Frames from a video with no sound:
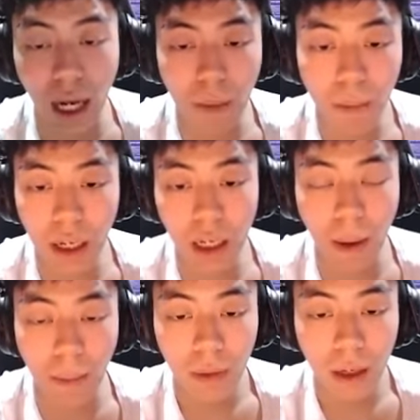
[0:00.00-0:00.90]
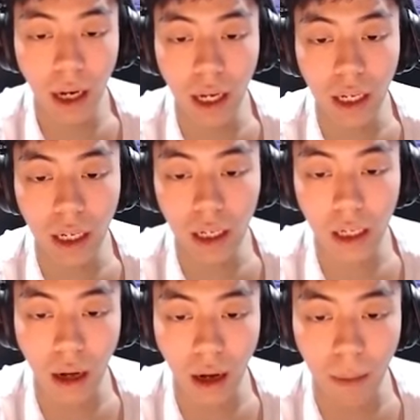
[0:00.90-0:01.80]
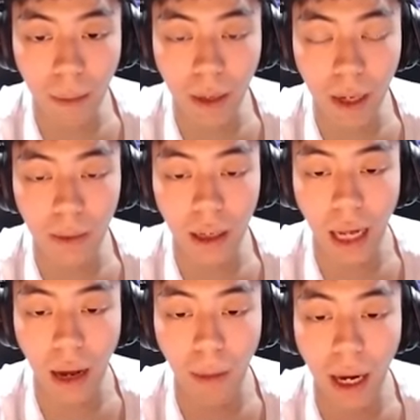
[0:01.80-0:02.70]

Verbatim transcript: ยมันก็จะแบบเฮ้ยแล้วก็มีเพื่อนเรามา